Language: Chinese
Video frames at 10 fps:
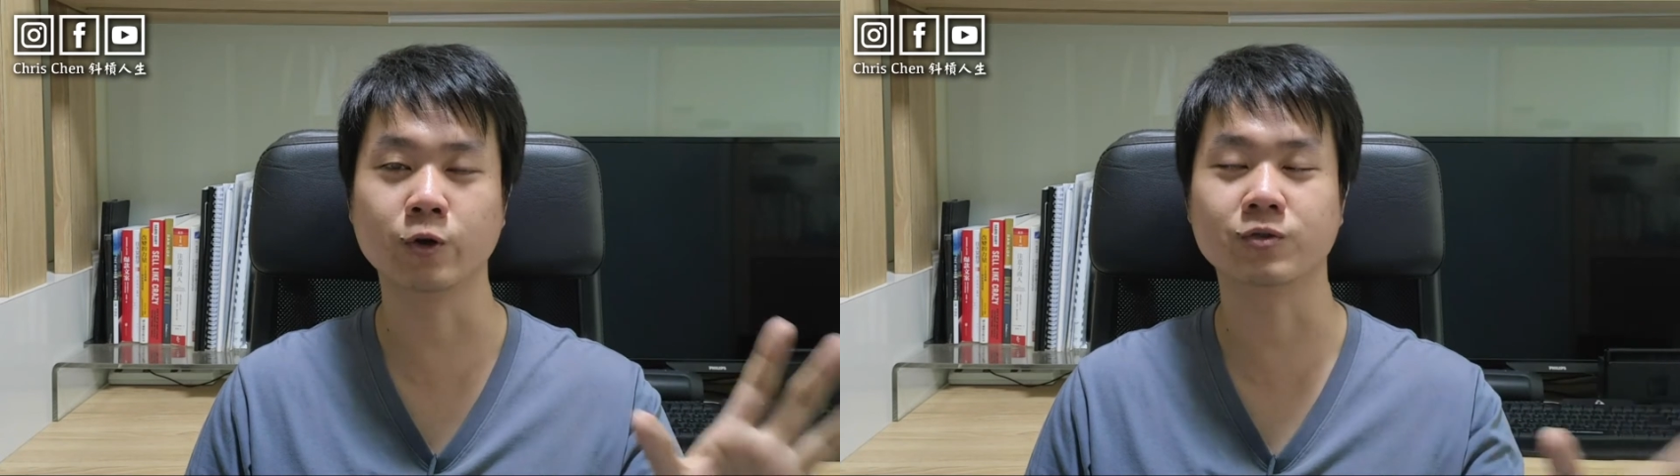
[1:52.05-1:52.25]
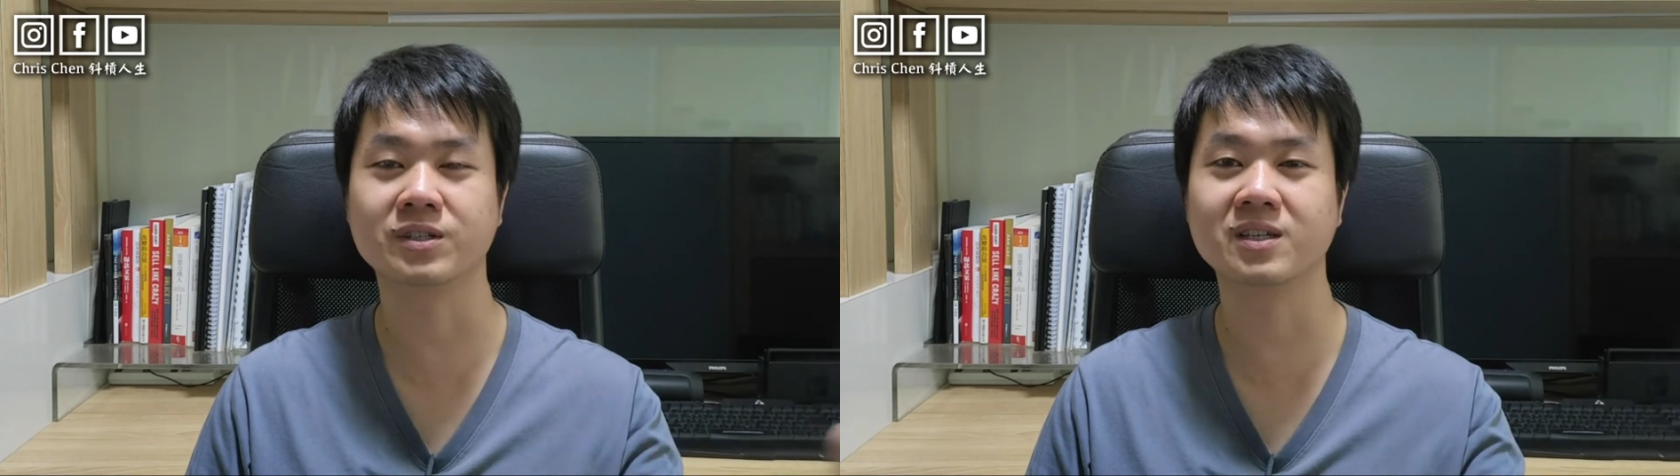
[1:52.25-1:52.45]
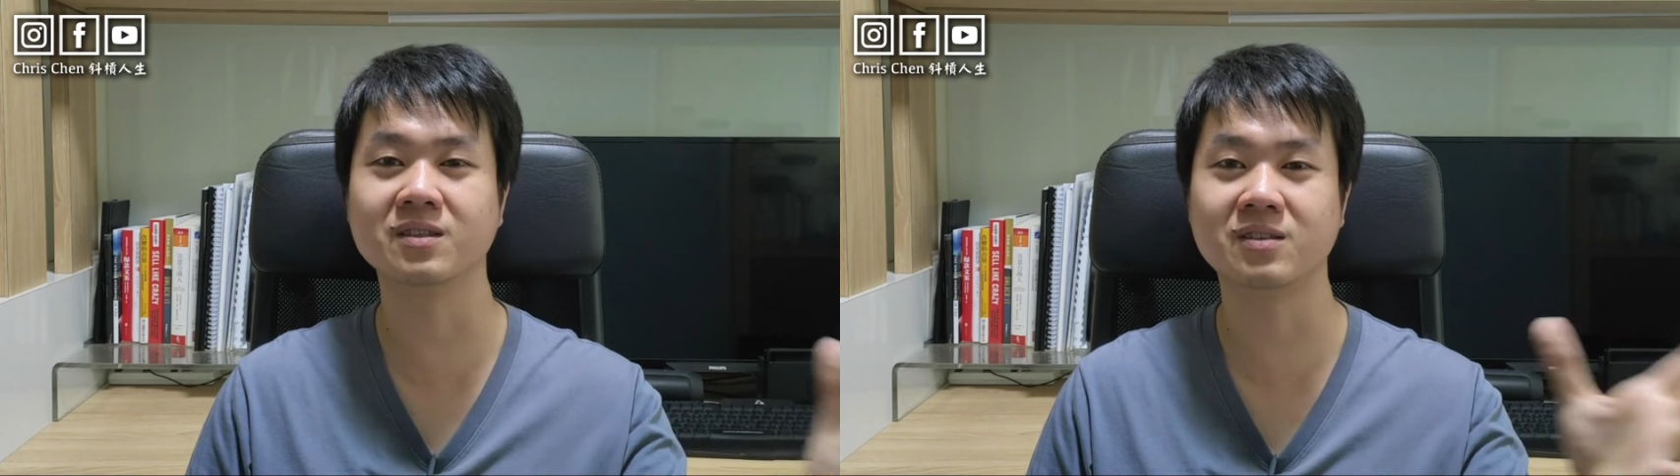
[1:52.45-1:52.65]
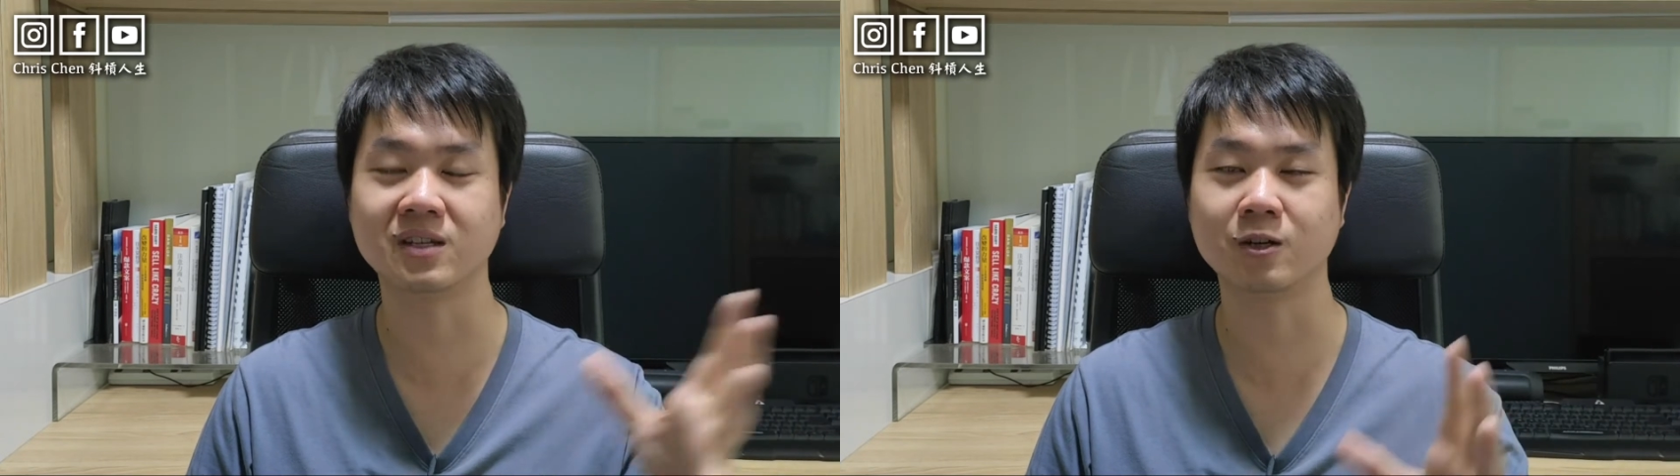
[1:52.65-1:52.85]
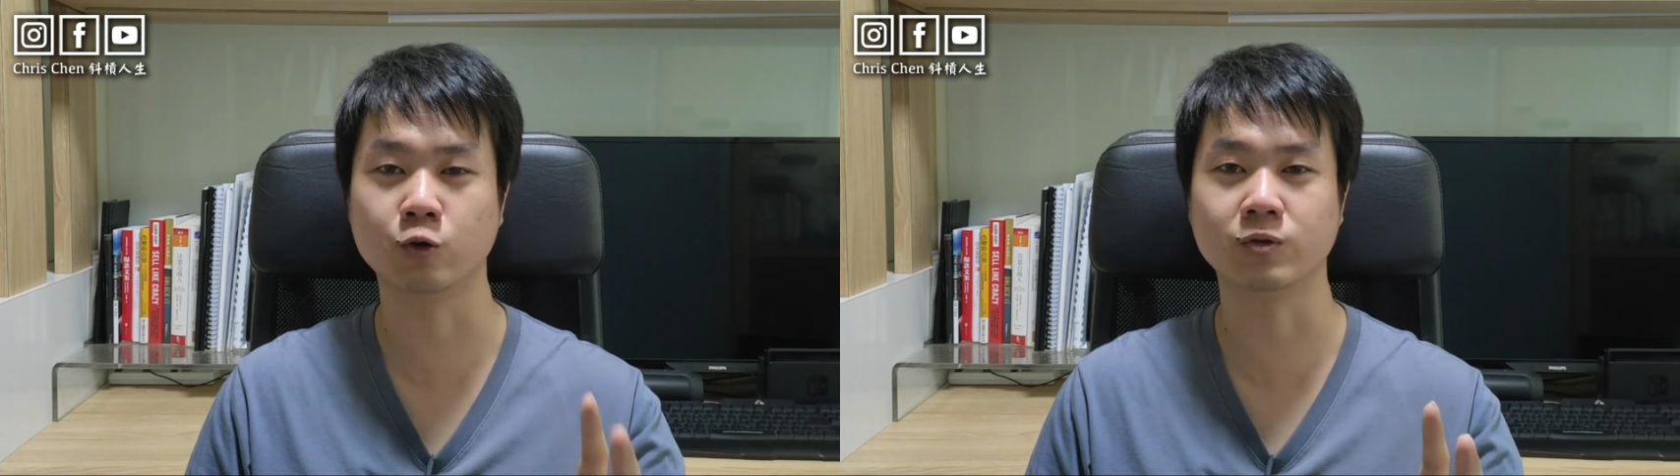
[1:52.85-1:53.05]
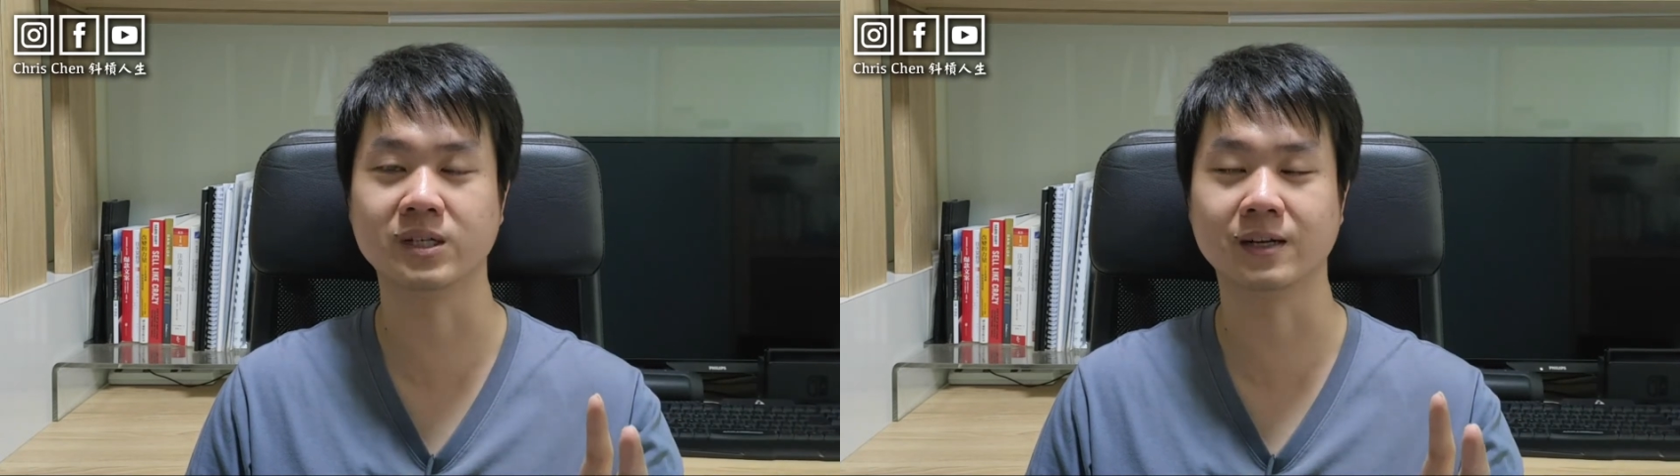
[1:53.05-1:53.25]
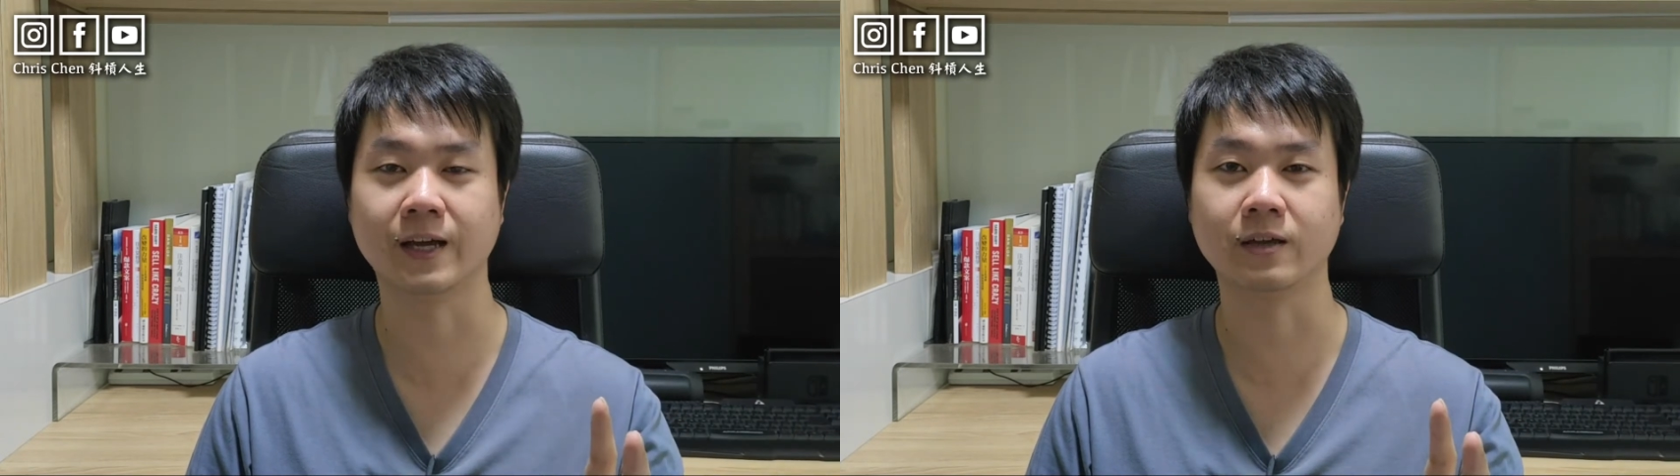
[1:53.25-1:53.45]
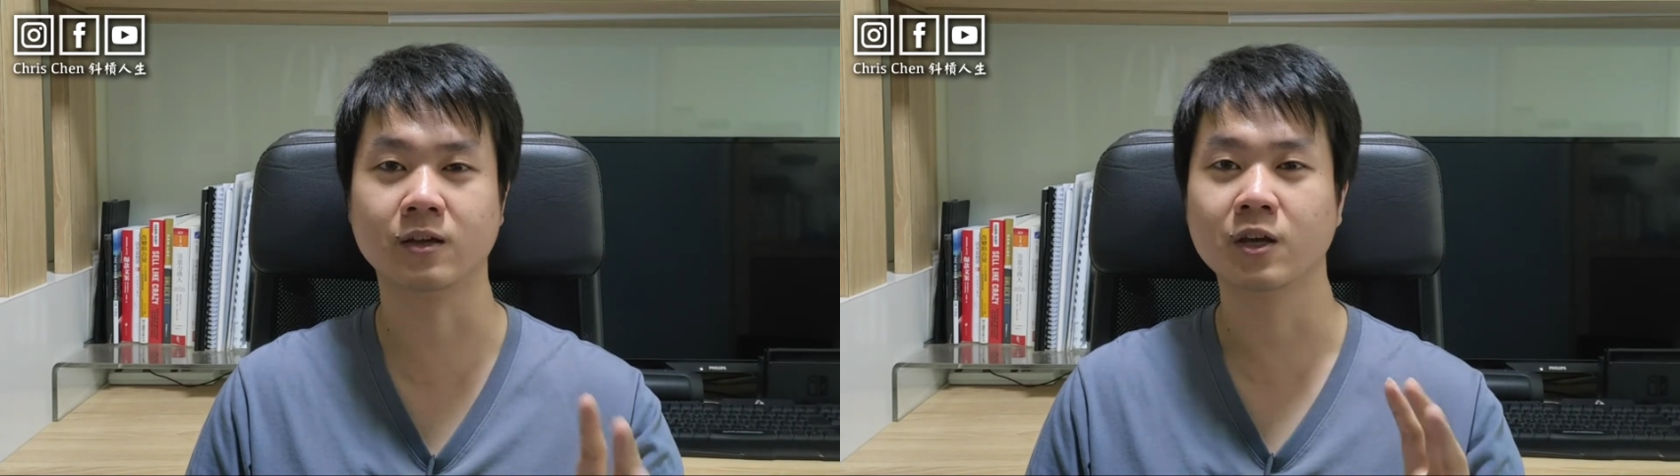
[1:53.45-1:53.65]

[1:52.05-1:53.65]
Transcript: 有现金流进来。